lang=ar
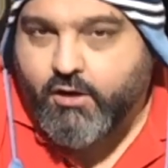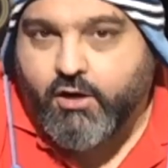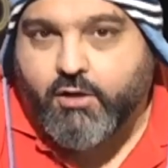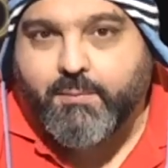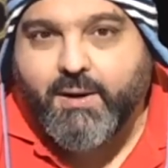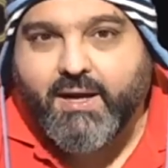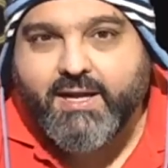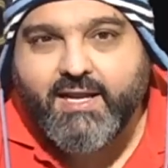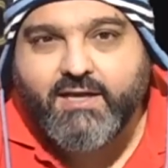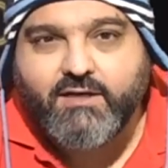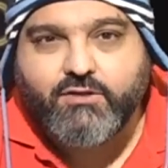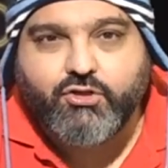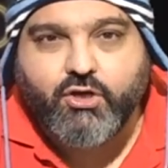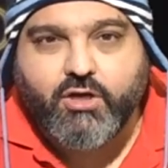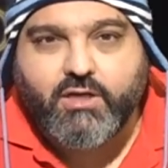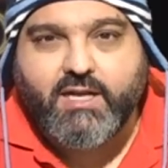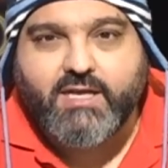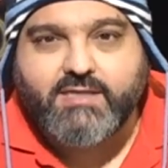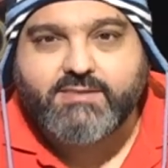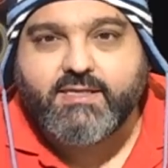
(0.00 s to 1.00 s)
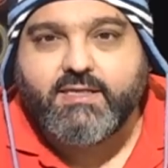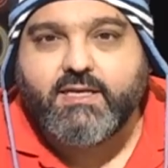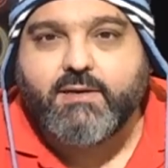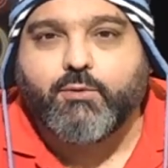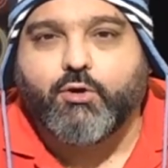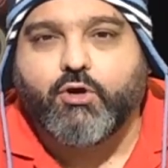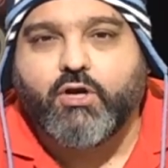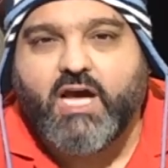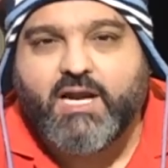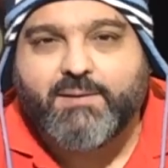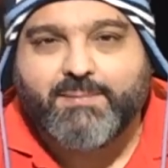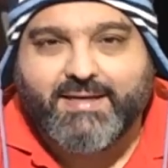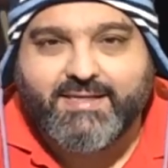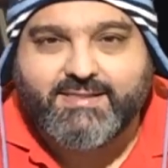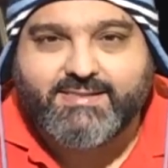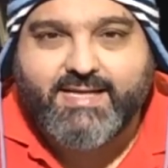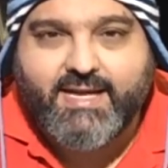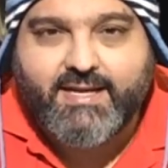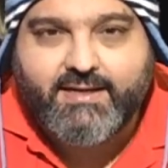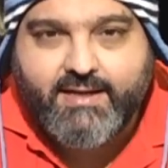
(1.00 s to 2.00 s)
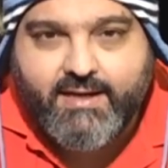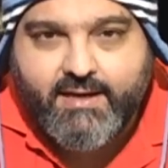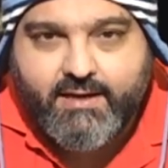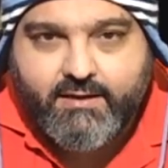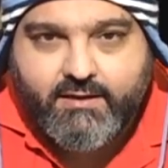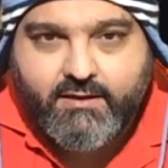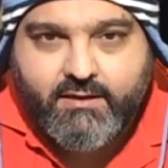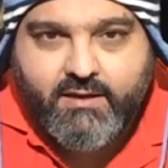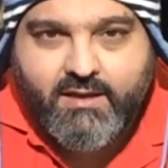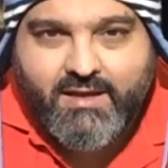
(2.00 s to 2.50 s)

لك ما كانت تخلص اني بقول 40 ثانيه